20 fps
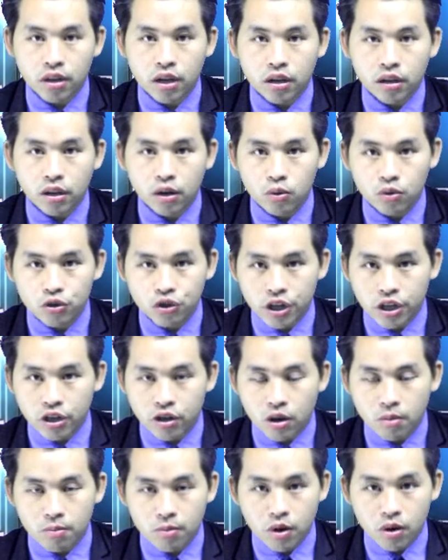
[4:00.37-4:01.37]
tờ lúc chế
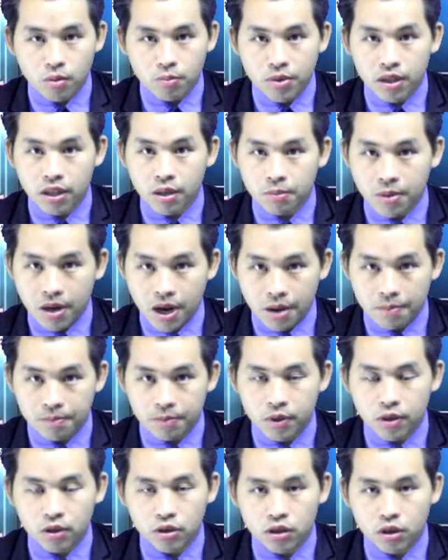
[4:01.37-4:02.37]
khó mó mình tập
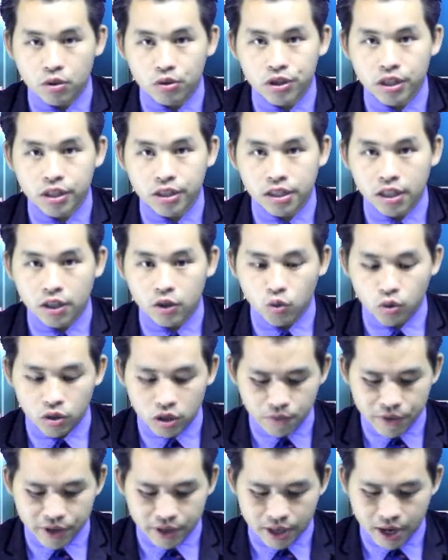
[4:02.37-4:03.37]
hạp nhớ tròn sát sáng tổ
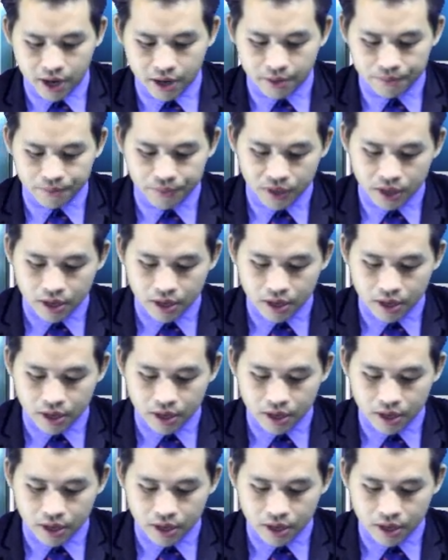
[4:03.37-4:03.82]
chức mình chán